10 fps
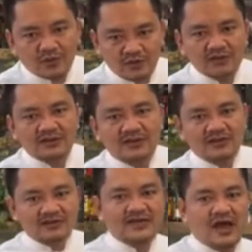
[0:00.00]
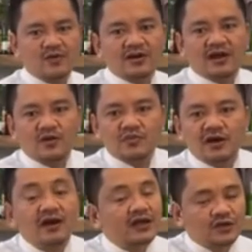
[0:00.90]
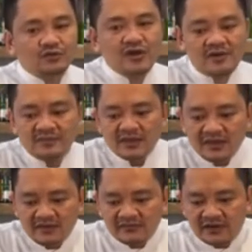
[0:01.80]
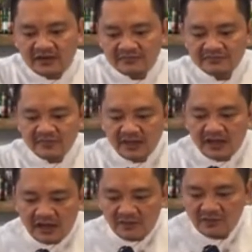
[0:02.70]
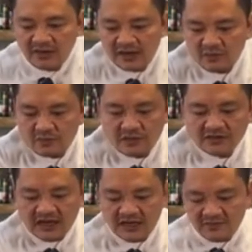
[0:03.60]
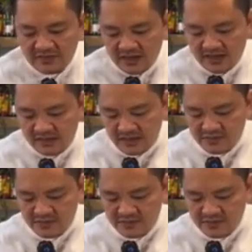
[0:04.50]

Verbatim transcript: của quốc tại nhà quốc là cũng có rất là nhiều tủ đông và à, quốc đây cũng có sẵn kim chi kim